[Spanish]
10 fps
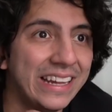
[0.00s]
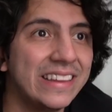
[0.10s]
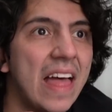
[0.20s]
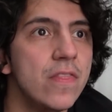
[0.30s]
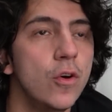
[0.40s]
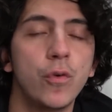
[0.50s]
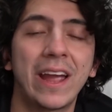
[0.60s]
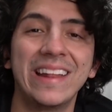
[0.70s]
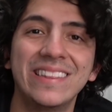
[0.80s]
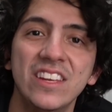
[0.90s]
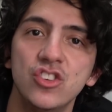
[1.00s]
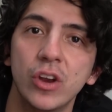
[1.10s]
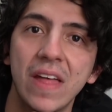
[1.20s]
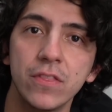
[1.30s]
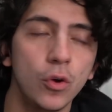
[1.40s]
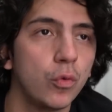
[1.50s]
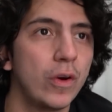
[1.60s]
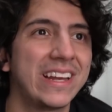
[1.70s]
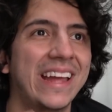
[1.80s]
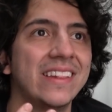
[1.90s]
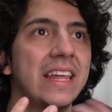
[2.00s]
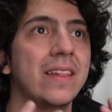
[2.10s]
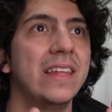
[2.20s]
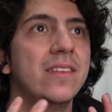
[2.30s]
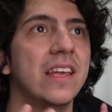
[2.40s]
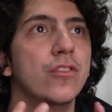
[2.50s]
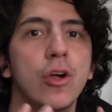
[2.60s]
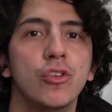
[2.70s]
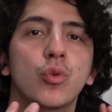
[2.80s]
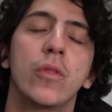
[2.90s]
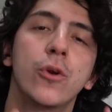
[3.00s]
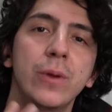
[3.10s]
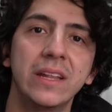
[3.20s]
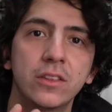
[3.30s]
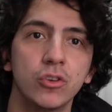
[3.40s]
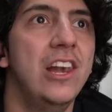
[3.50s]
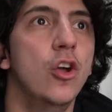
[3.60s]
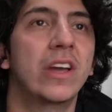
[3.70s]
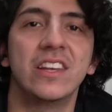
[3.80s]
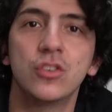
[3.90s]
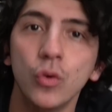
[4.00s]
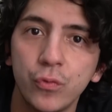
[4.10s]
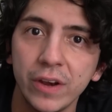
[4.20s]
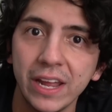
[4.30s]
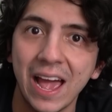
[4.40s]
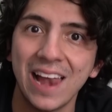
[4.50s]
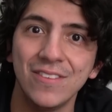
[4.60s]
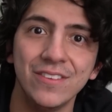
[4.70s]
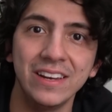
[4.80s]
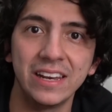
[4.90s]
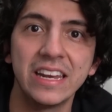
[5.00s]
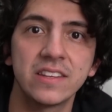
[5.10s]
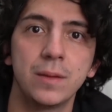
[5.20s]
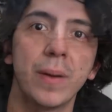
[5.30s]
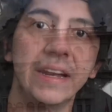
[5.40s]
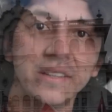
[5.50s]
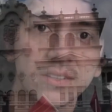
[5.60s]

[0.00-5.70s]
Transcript: gritando, fue gente llorando, fue gente diciendo a los cuatro vientos lo que sufre al vivir en este país.